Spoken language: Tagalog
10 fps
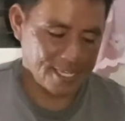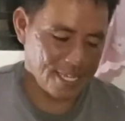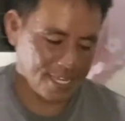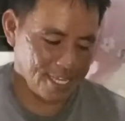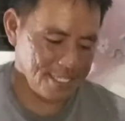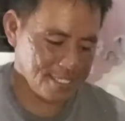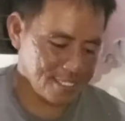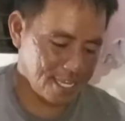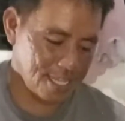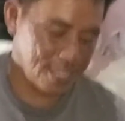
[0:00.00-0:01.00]
Kaya
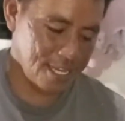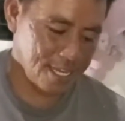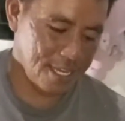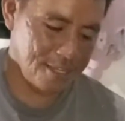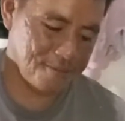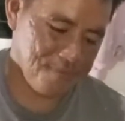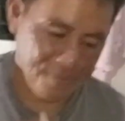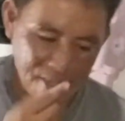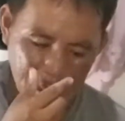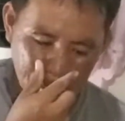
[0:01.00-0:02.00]
guys, uh,
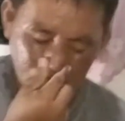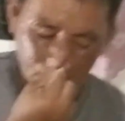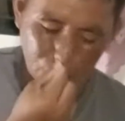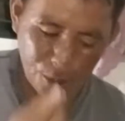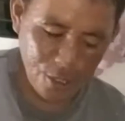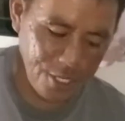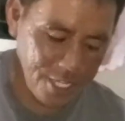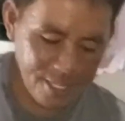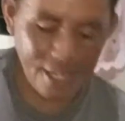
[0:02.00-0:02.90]
patuloy